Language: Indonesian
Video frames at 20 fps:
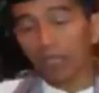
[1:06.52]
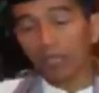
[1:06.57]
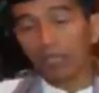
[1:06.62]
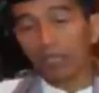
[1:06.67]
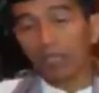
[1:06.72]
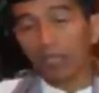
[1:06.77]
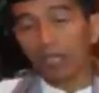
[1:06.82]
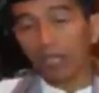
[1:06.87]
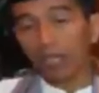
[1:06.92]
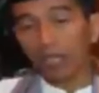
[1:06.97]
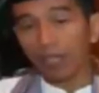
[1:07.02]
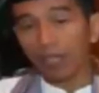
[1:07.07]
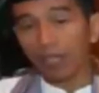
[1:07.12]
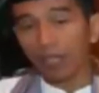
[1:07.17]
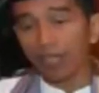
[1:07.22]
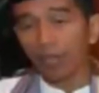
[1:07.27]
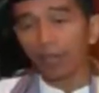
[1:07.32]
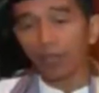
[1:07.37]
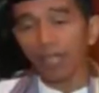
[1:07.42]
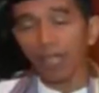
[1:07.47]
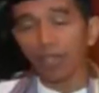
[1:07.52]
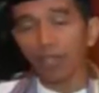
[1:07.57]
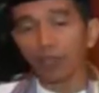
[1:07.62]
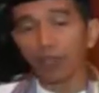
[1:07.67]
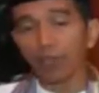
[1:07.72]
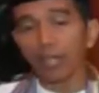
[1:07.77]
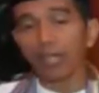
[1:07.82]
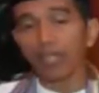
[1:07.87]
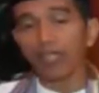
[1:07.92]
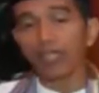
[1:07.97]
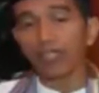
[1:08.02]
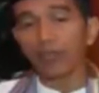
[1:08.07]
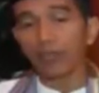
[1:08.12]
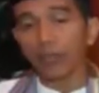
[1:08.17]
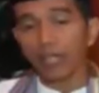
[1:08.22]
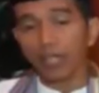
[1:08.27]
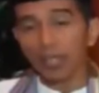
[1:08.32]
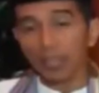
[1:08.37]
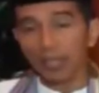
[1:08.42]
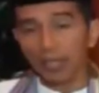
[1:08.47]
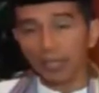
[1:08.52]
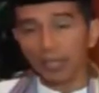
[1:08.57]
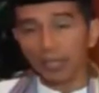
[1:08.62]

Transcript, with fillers: yang jelas karena ini menyangkut manajemen